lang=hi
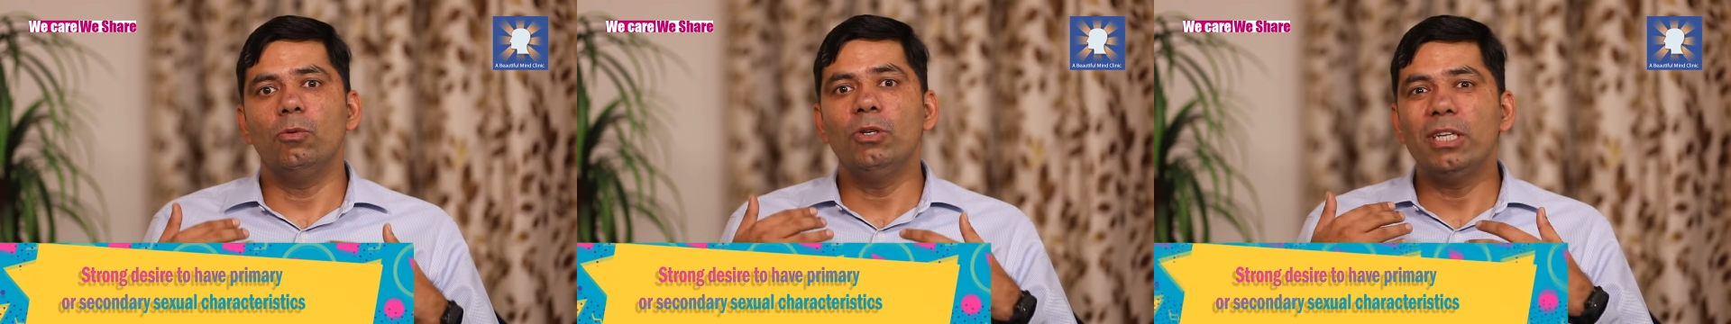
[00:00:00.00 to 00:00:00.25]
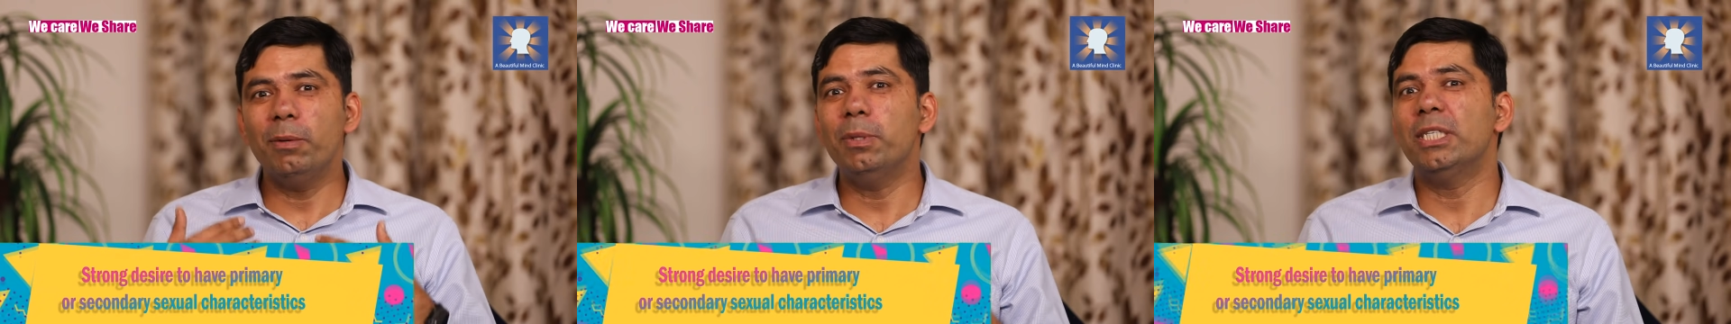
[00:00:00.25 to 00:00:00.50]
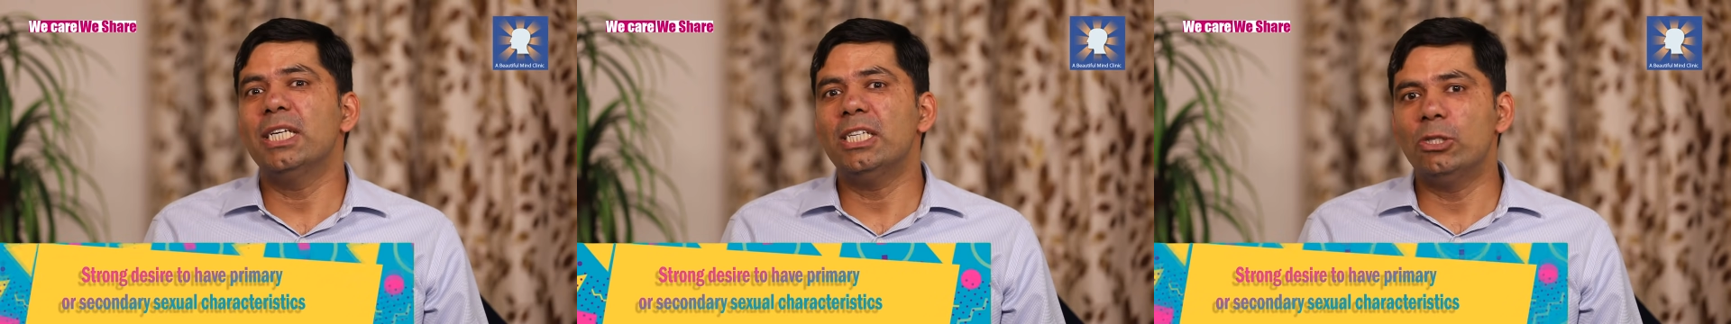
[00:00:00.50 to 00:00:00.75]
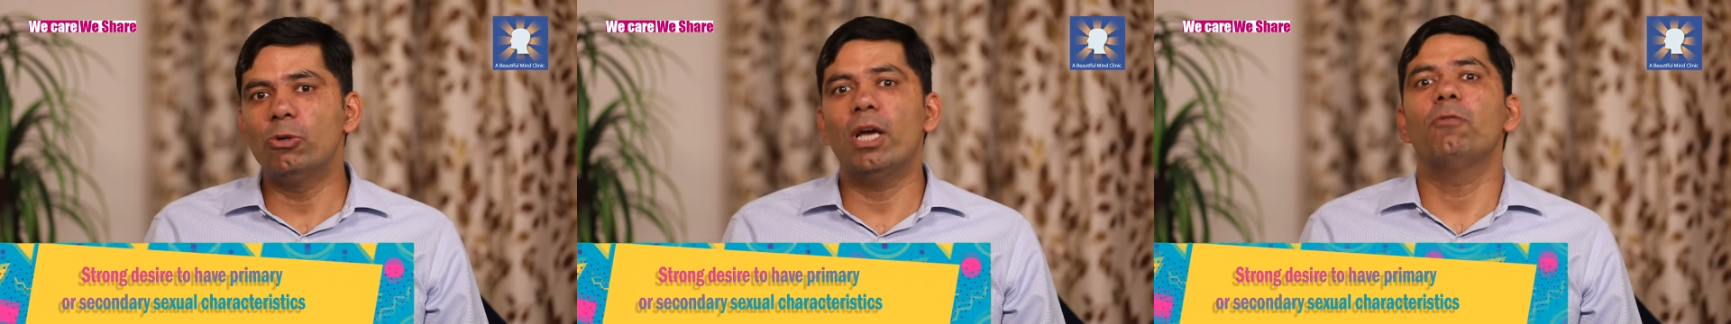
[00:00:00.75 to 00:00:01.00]
उनकी भी
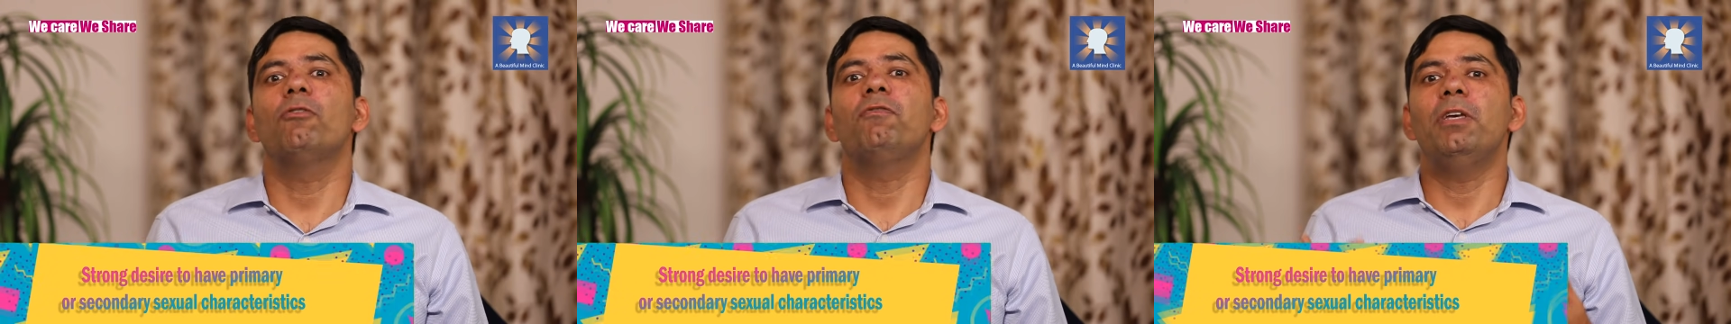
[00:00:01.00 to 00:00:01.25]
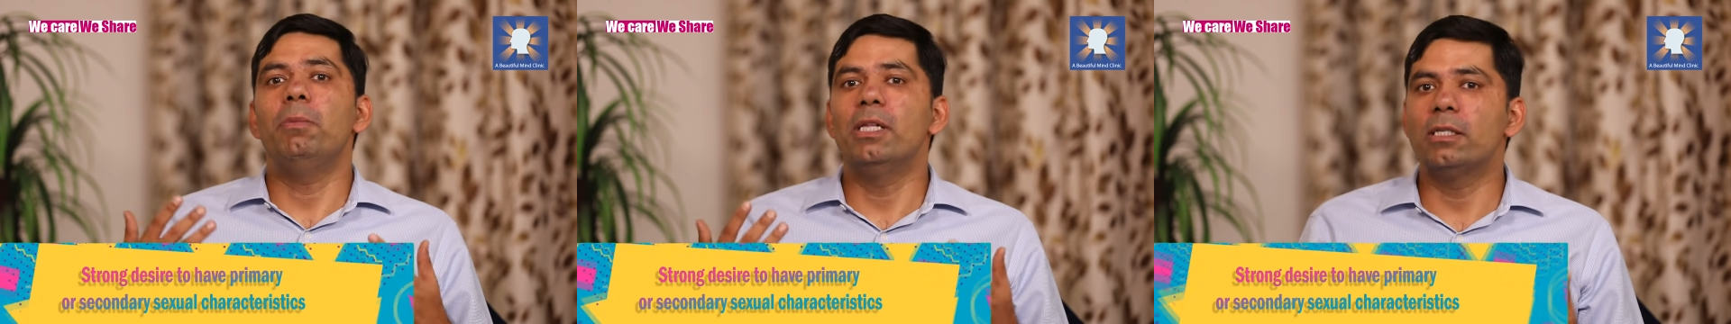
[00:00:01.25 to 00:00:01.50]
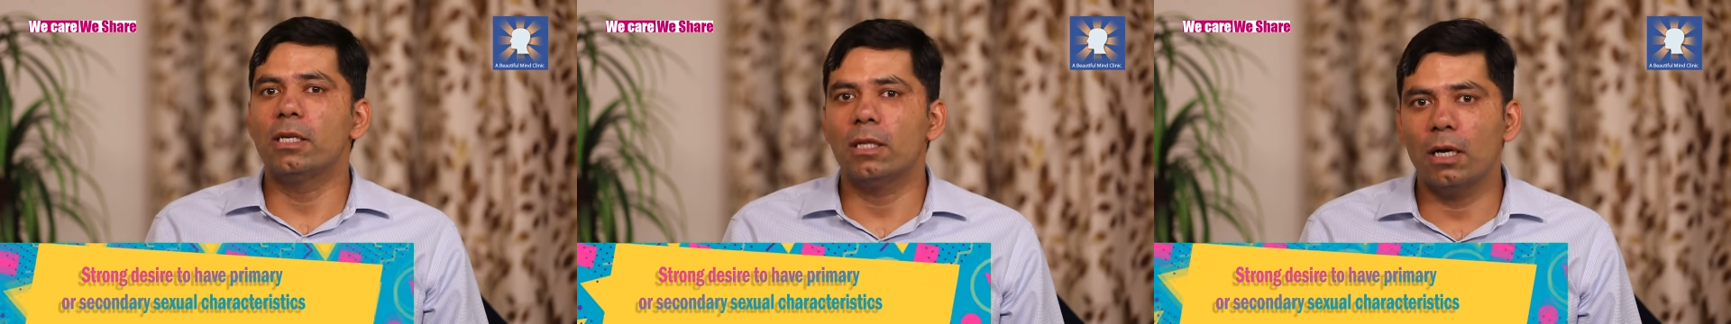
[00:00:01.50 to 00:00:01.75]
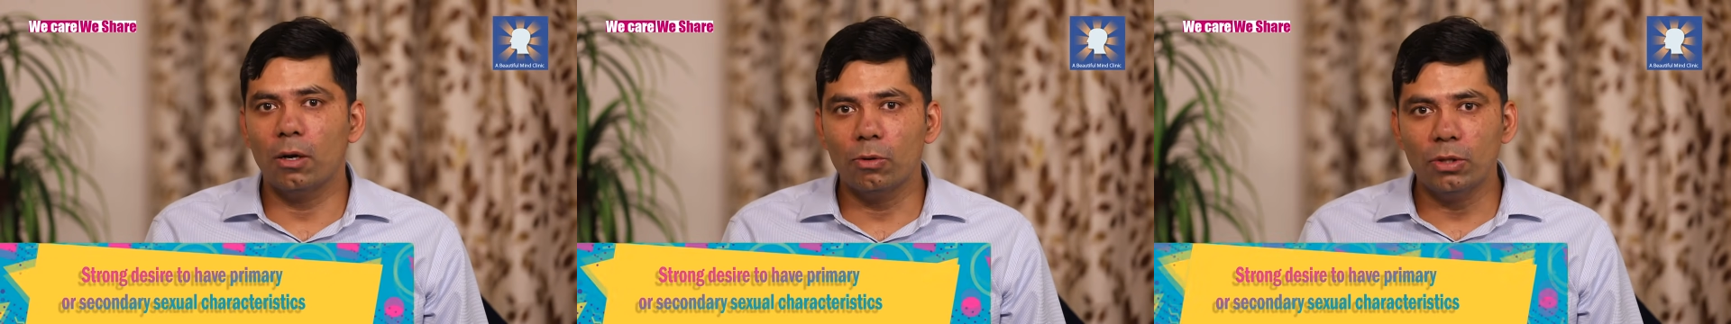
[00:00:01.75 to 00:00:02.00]
चेस्ट जो है वो फीमेल्स की
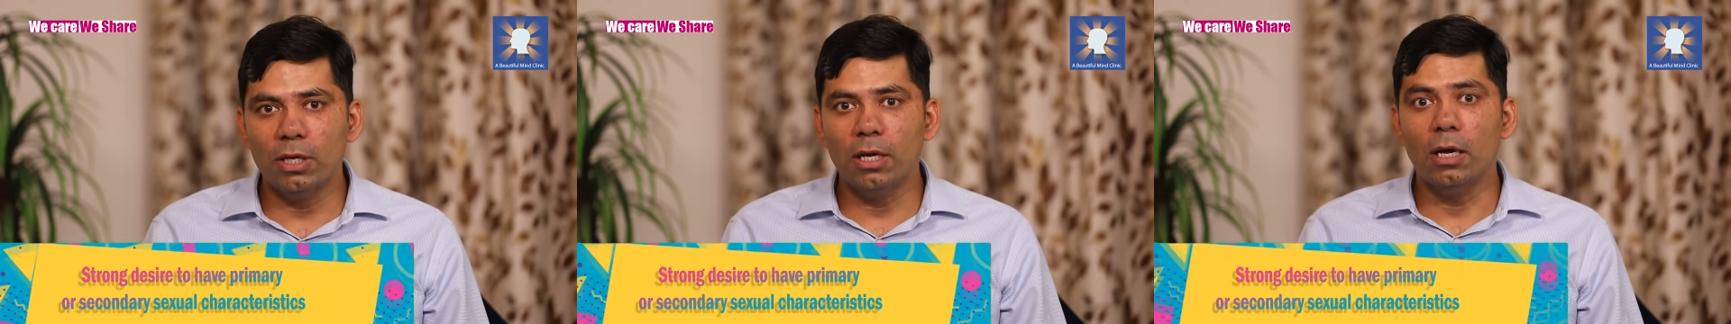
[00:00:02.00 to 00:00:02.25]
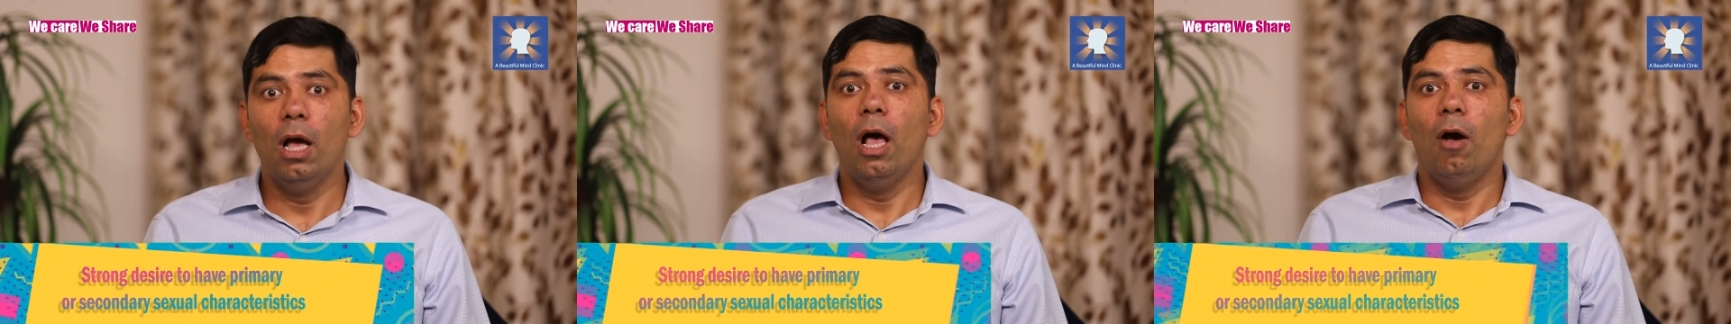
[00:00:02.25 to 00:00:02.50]
तरह होती